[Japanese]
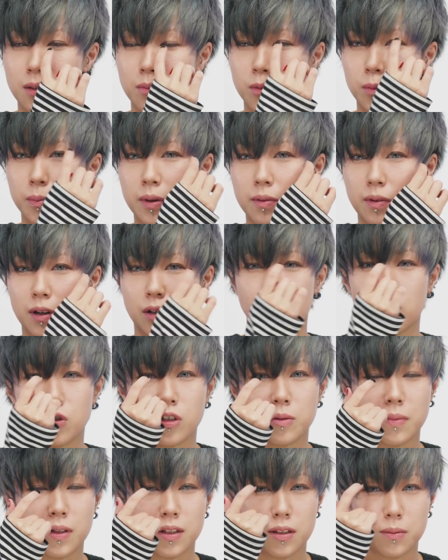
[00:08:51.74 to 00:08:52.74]
でも目は濃
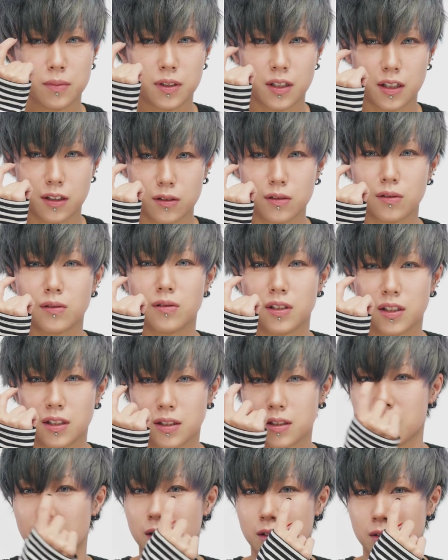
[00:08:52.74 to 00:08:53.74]
いめに見えるよう
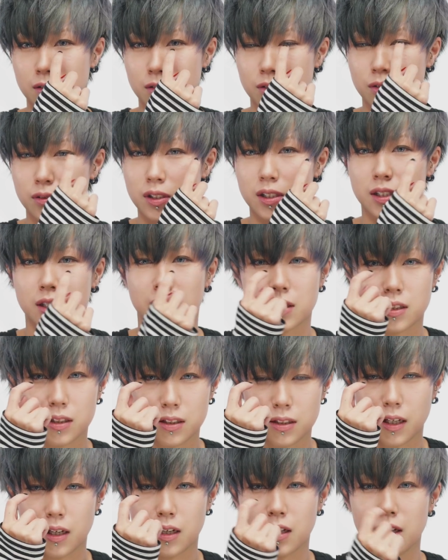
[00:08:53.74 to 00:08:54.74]
にっていうのを意識
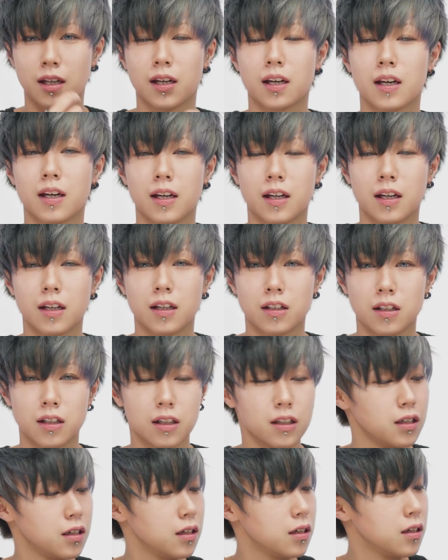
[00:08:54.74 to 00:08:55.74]
して
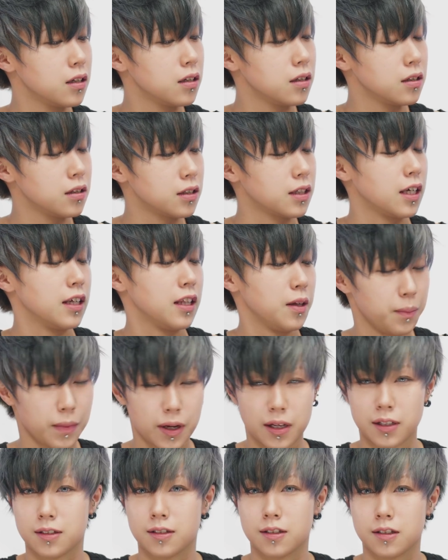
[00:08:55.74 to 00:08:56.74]
つけて
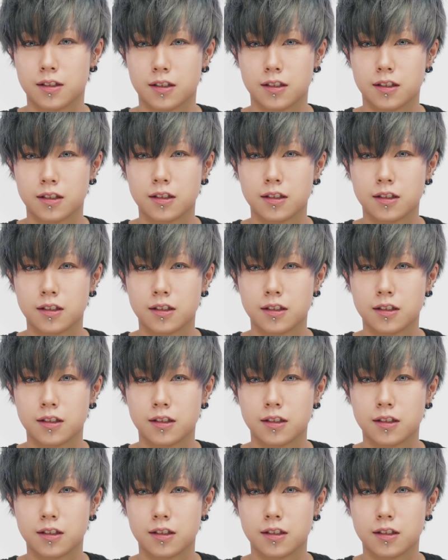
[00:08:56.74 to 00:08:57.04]
ます。